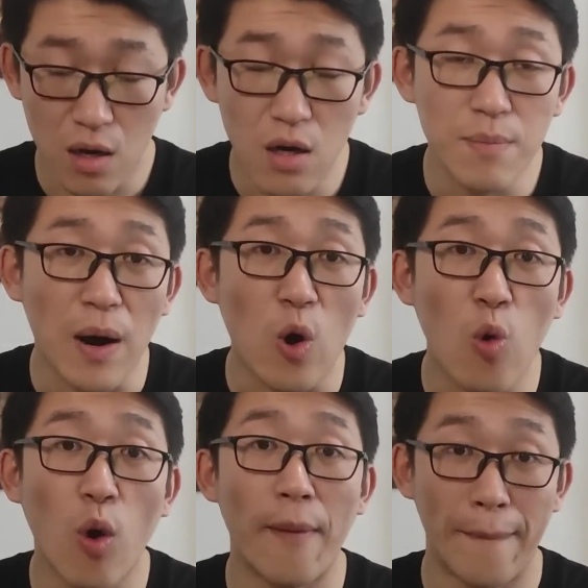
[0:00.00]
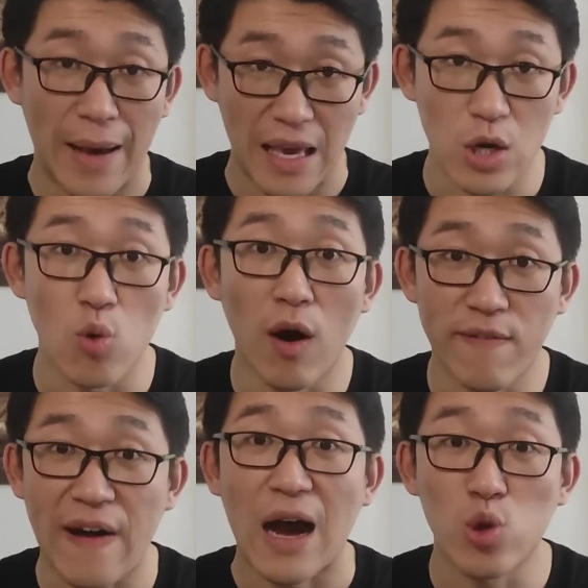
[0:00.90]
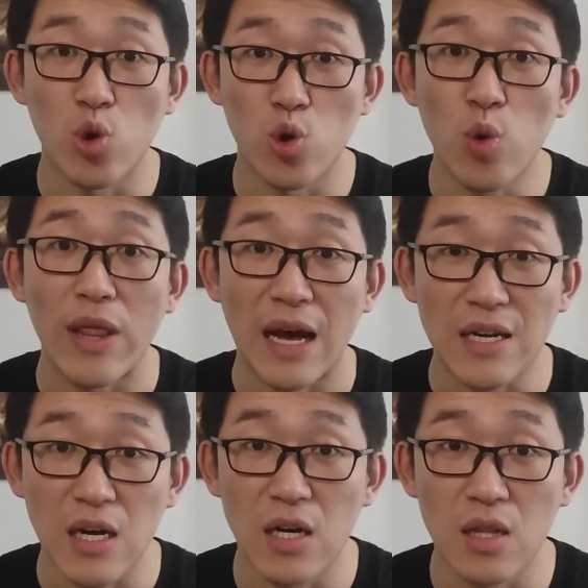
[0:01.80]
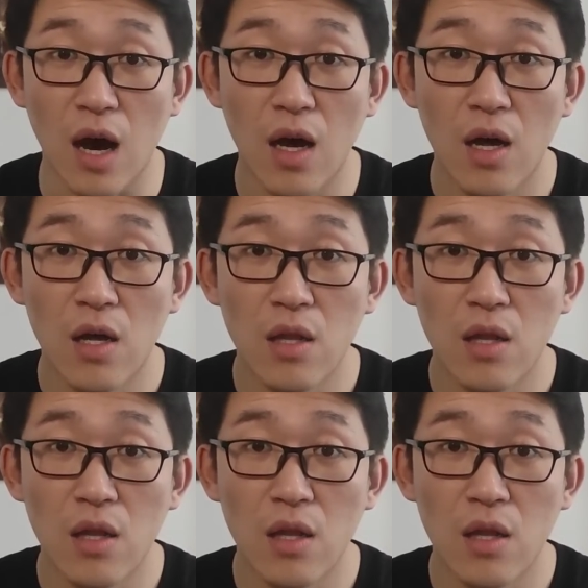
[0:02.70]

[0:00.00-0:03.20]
更包括美国发动越南战争的。